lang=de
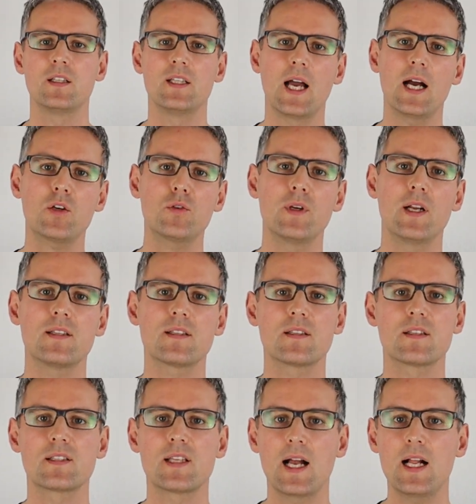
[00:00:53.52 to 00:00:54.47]
Die
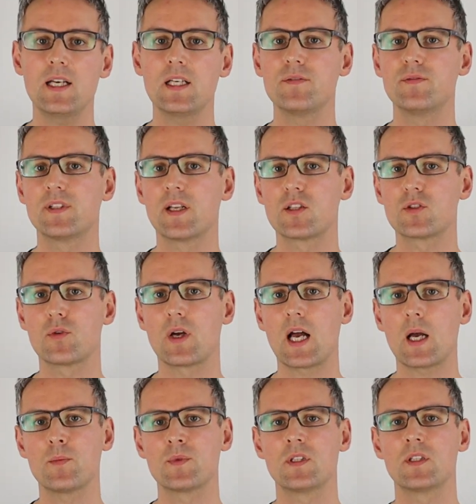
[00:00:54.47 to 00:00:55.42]
aktuellsten Zahlen, die wir dazu
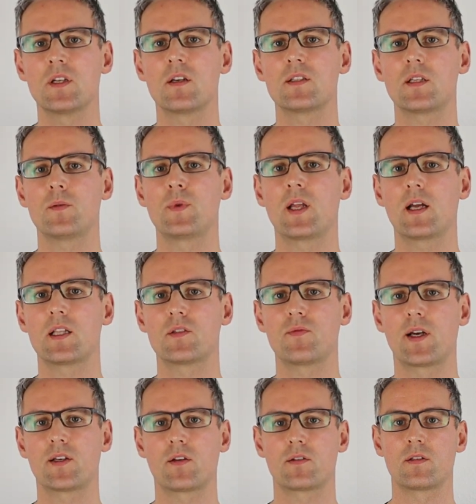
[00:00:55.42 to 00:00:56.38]
haben, sind aus dem Jahr
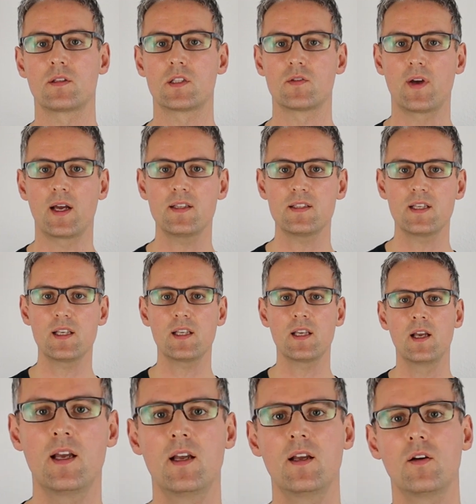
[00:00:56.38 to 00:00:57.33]

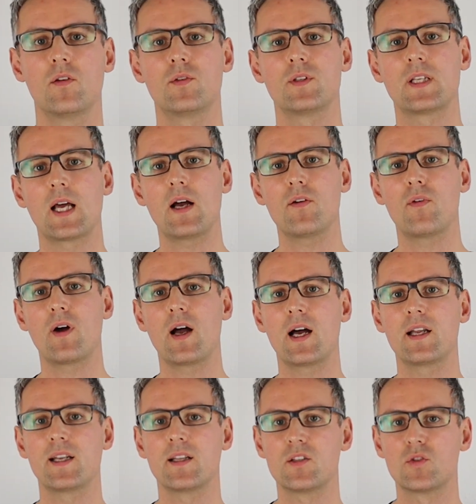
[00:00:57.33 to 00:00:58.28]
2020 und da
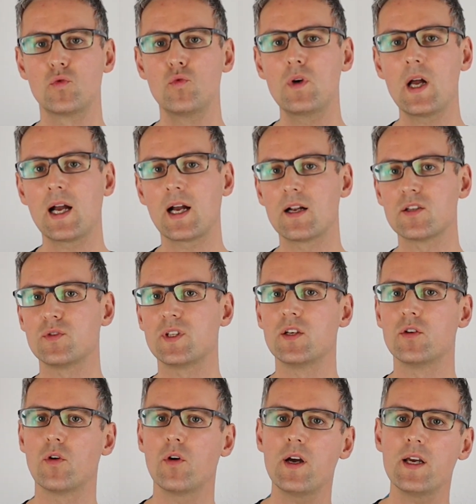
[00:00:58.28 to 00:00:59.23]
war der Zugang, also
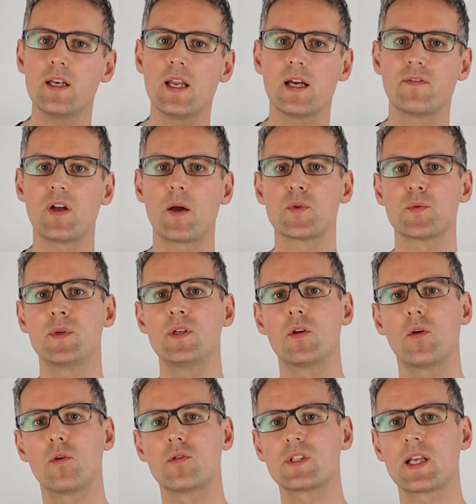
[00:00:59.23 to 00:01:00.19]
die neuen
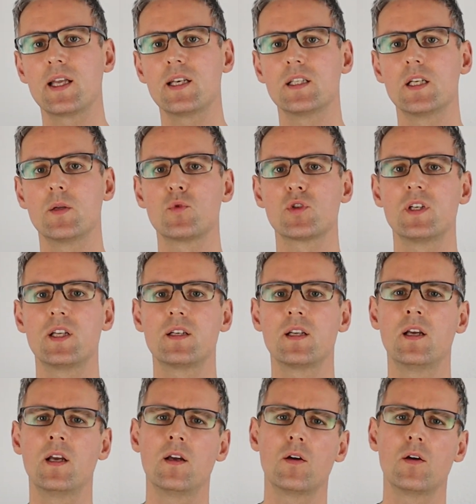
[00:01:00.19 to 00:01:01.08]
Erwerbsminderungsrenten im Schnitt